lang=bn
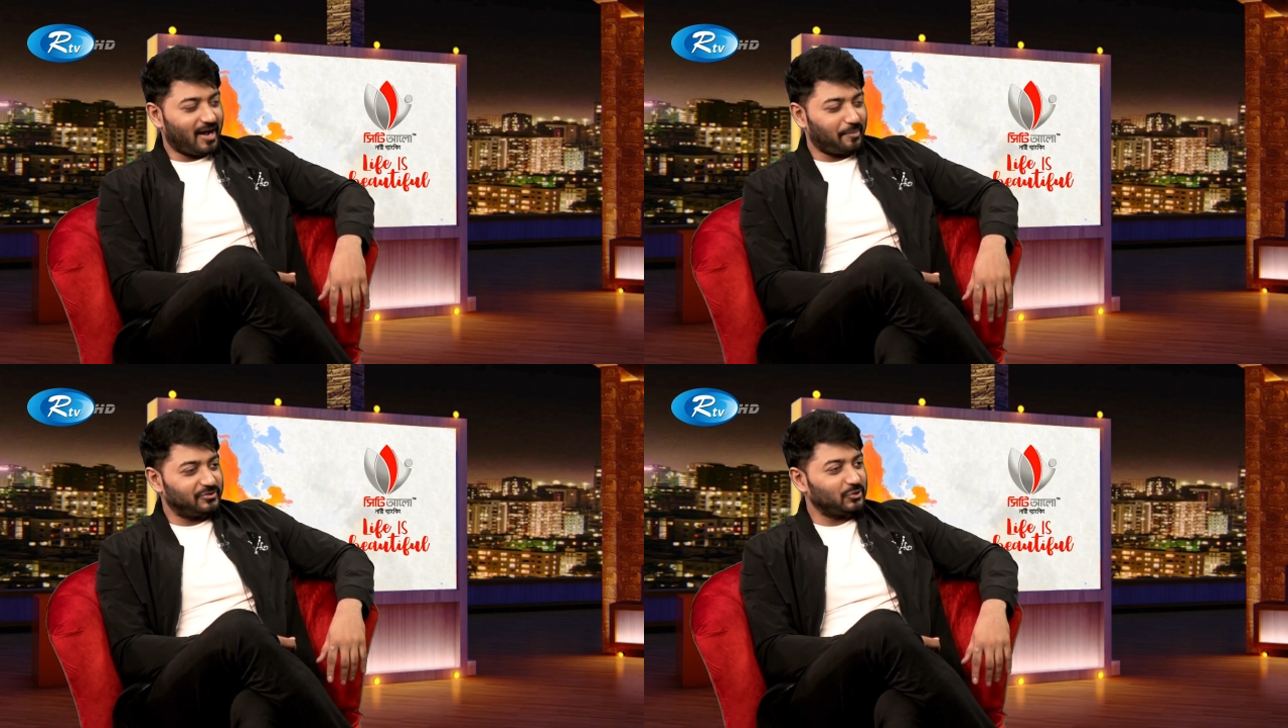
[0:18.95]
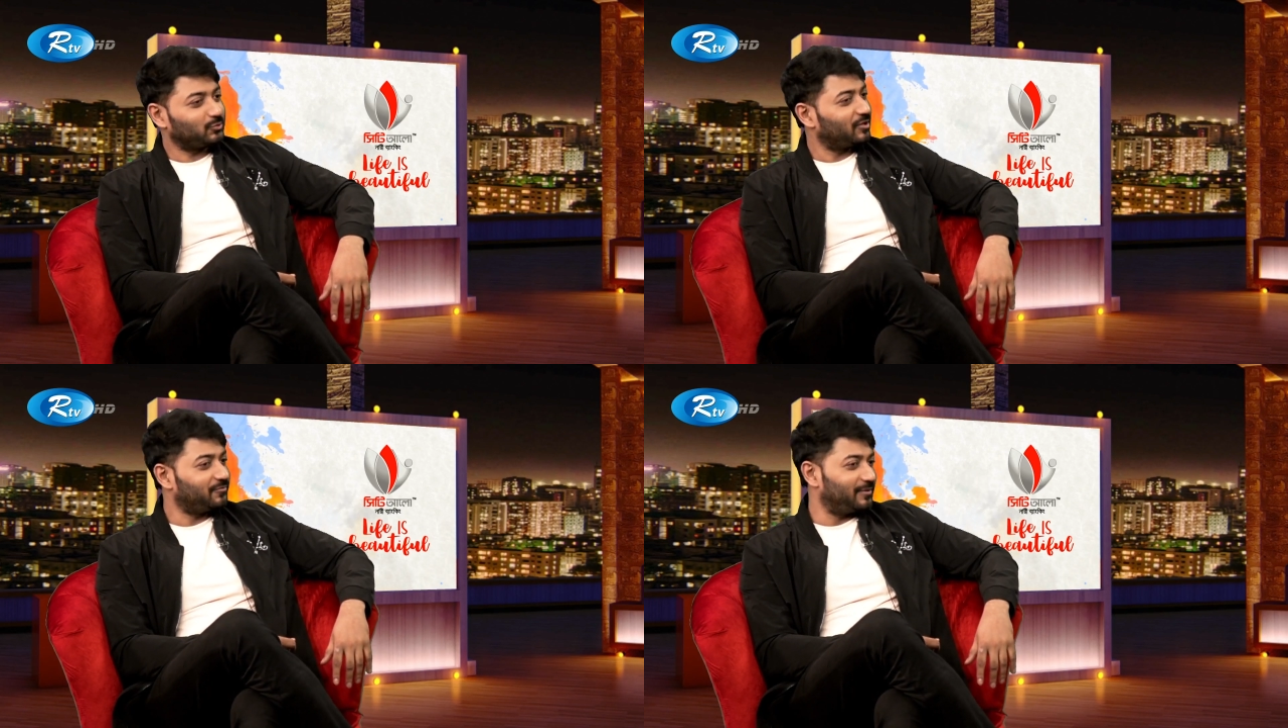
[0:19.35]
আপনি
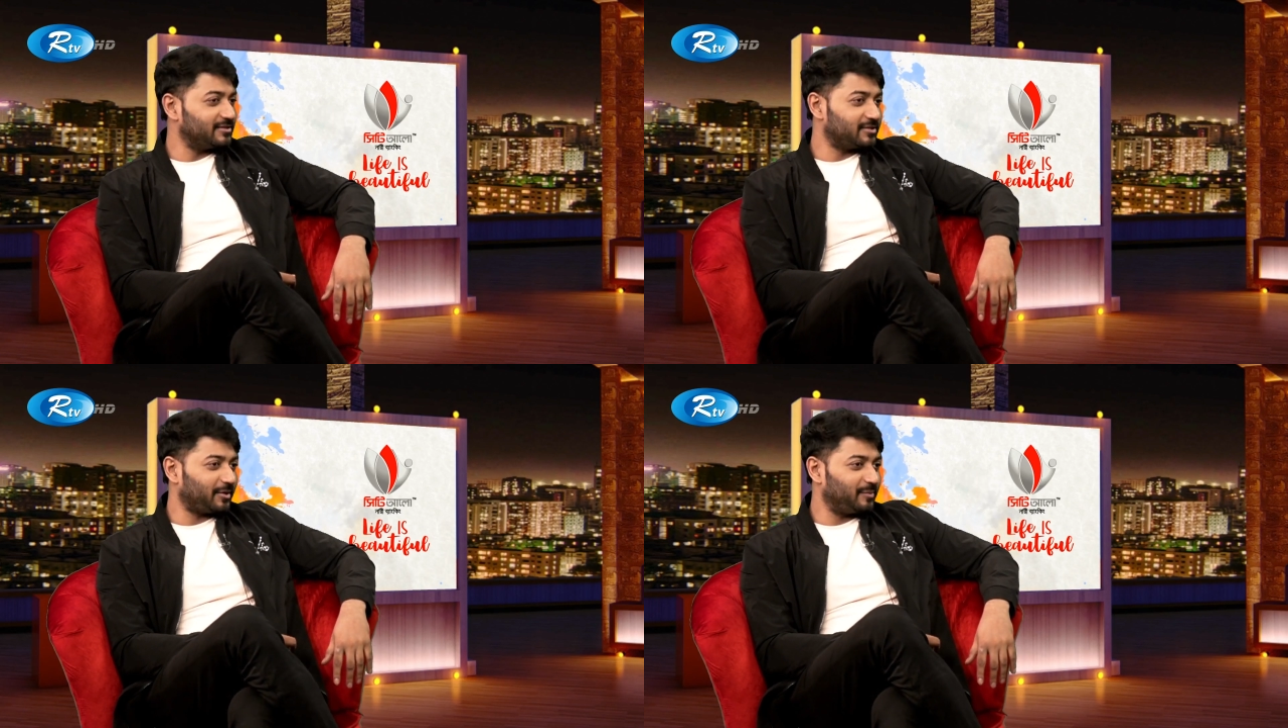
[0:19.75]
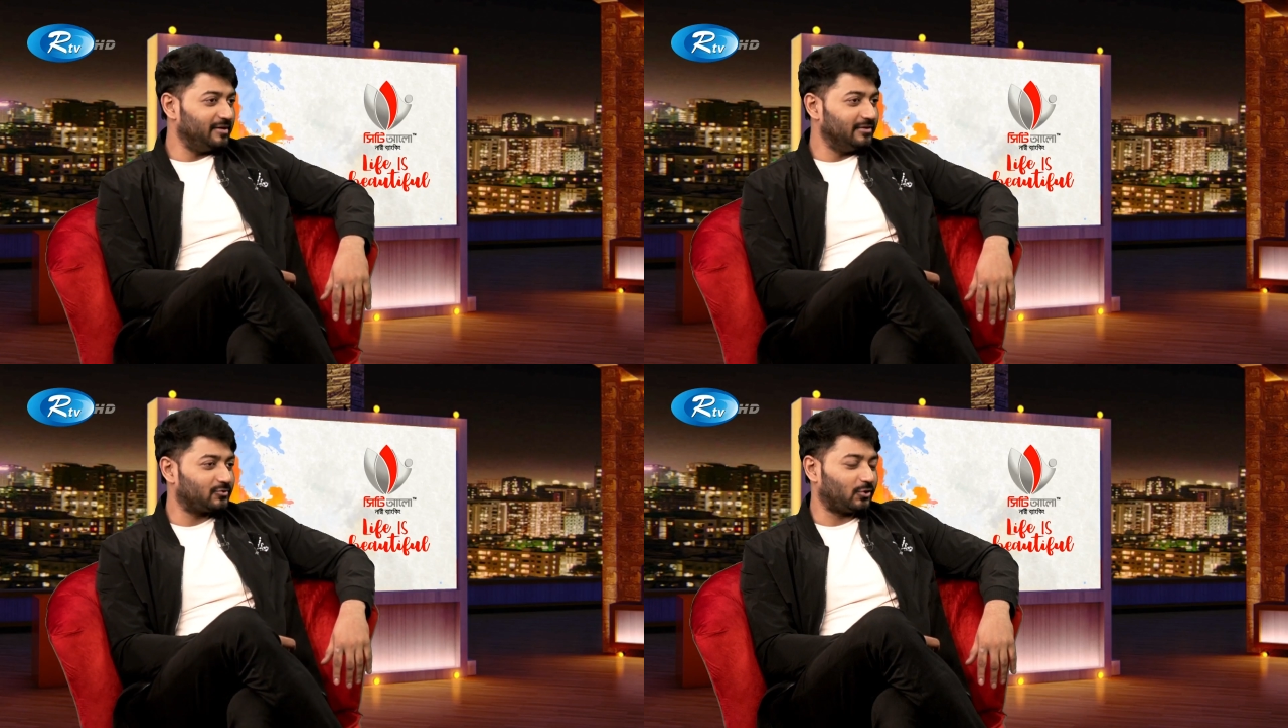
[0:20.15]
যতটা ফ্রেশ থাকবেন
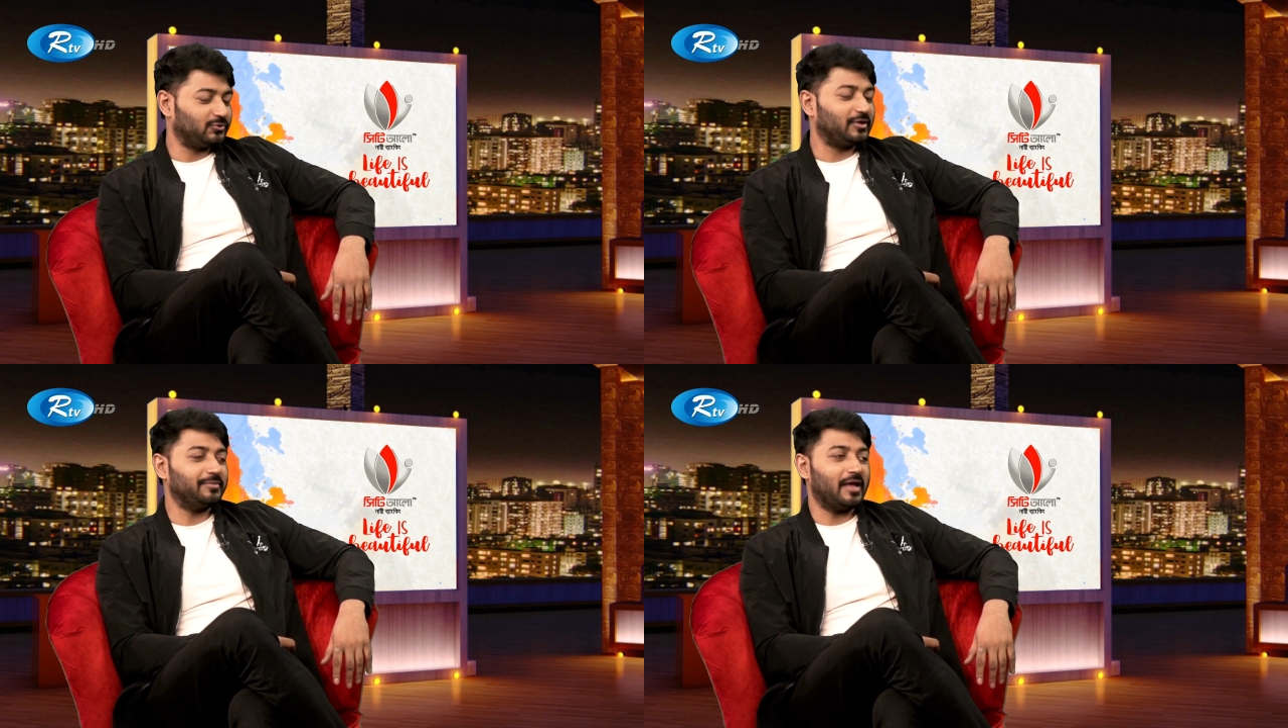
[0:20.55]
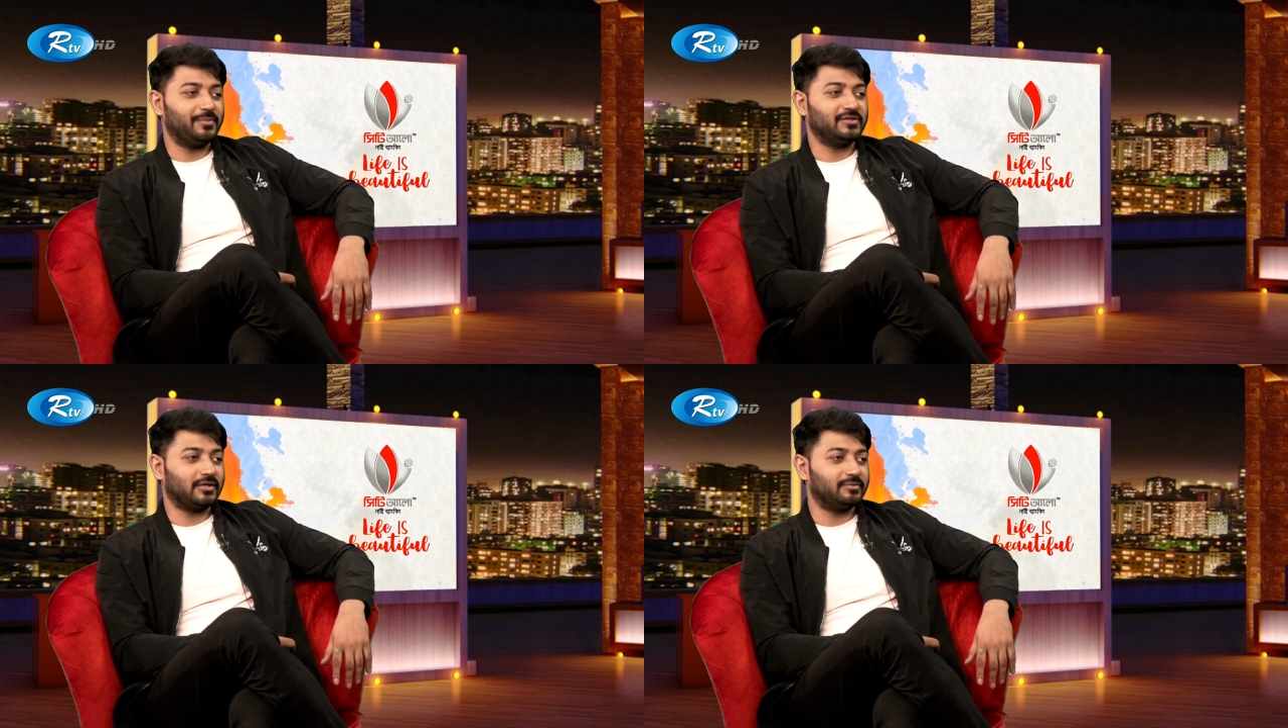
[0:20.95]
ততটা আপনি
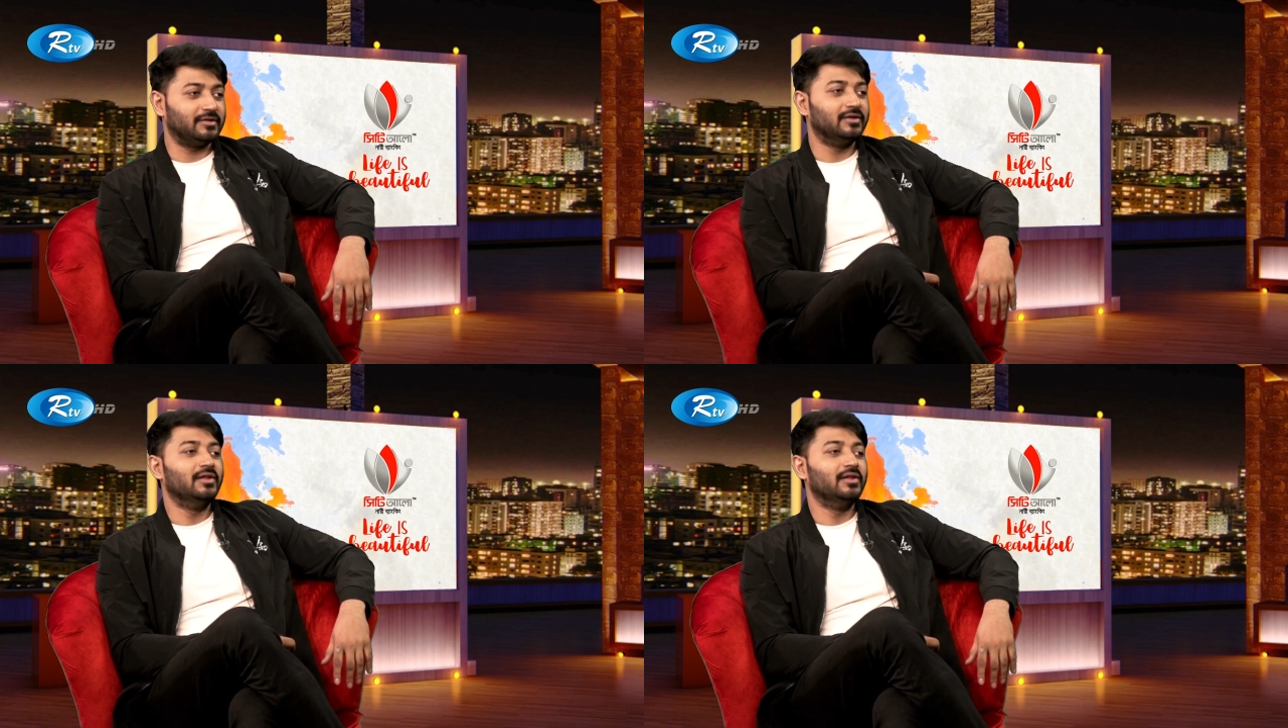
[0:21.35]
হ্যাপি থাকবেন